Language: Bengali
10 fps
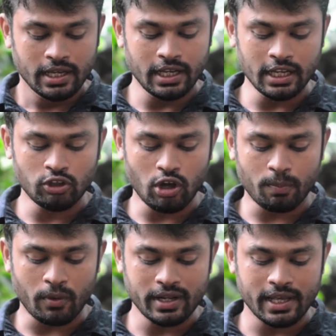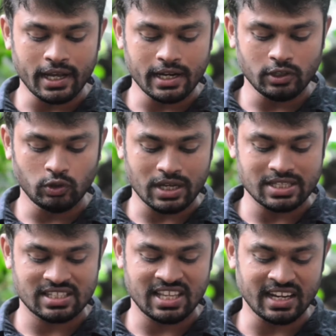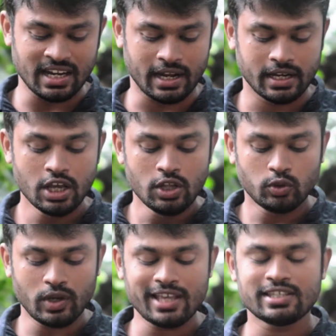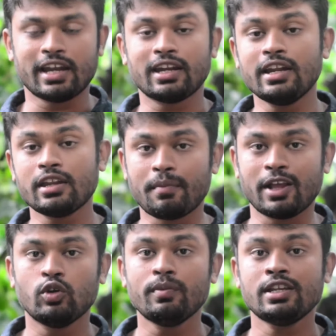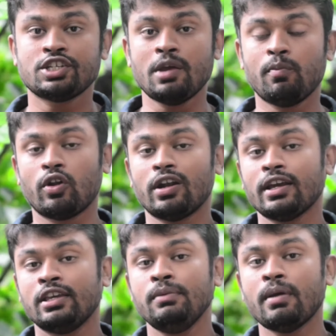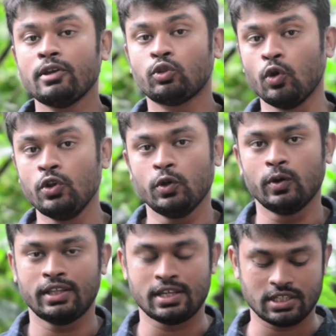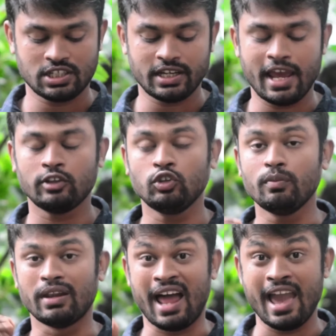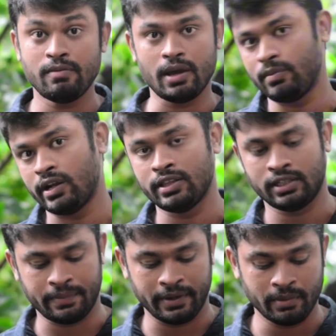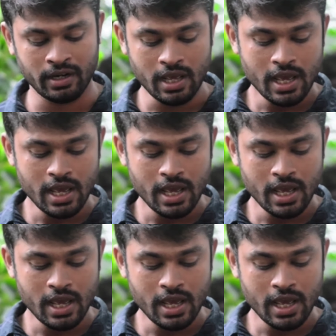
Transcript: ক্লিক দেওয়ার পরই এখানে কিন্তু আছে স্যাটেলাইট তো এই স্যাটেলাইটের মাধ্যমে সেই বন্যাটা কিভাবে তৈরি হইতে আছে সেটা একদম লাইভে আপনারা দেখতে পারবেন